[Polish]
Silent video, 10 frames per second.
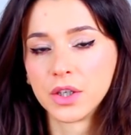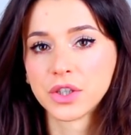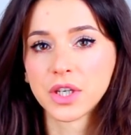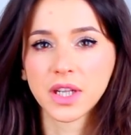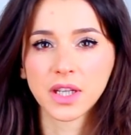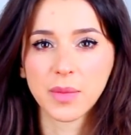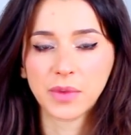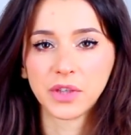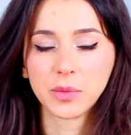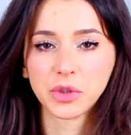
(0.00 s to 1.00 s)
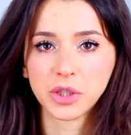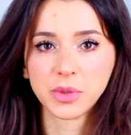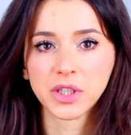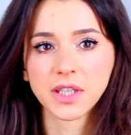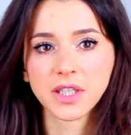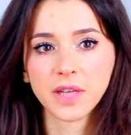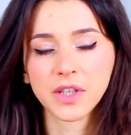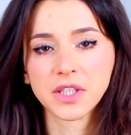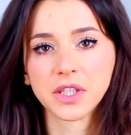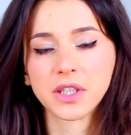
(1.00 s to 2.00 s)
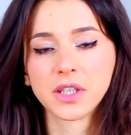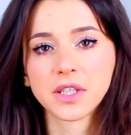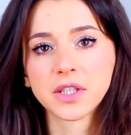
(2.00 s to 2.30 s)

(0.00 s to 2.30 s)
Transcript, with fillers: że tak naprawdę nie musimy się decydować e,